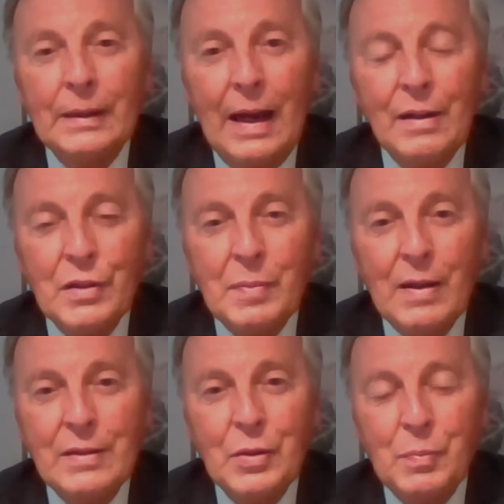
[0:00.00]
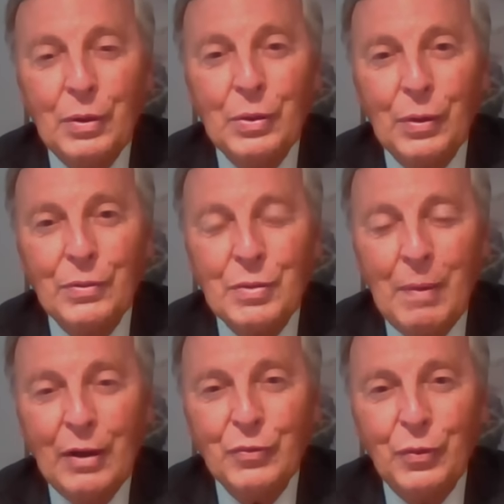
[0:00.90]
23 Millionen
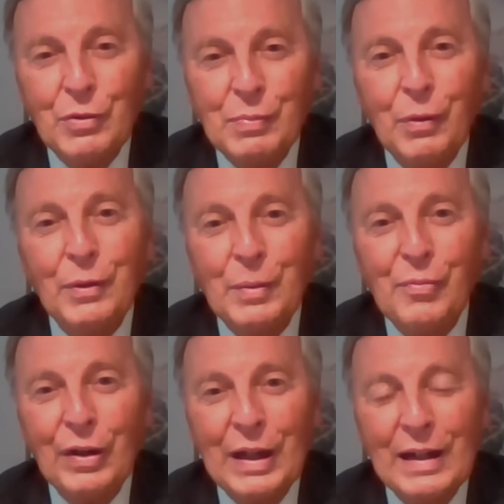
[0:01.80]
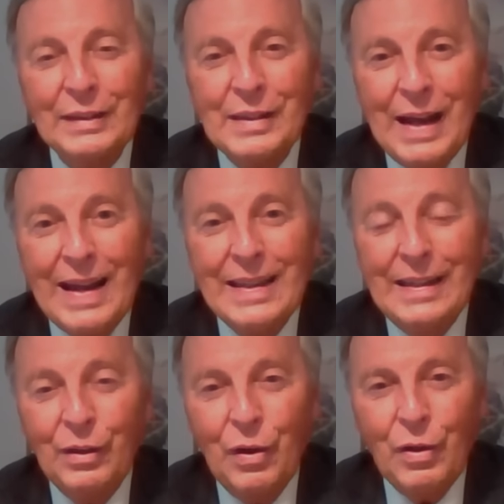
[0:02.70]
Smartphones wurden im vergangenen Jahr
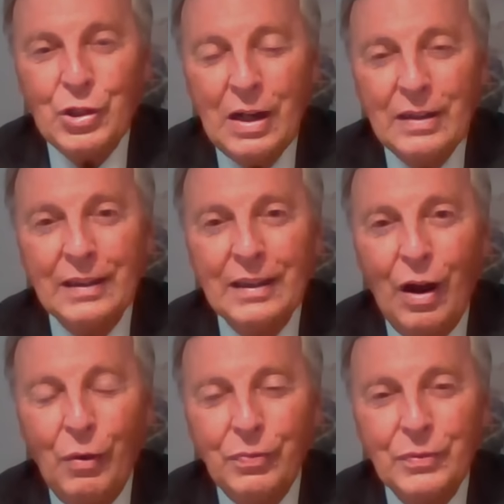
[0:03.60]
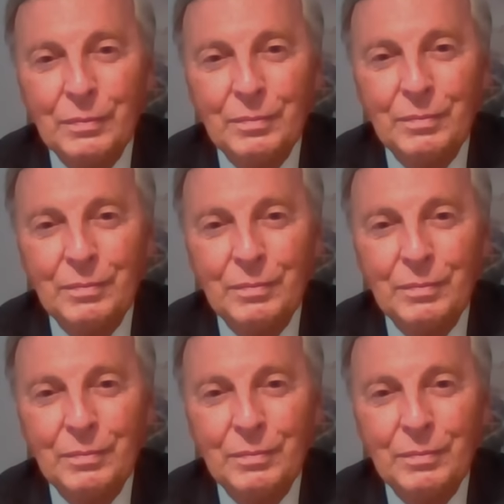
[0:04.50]
in Deutschland gekauft.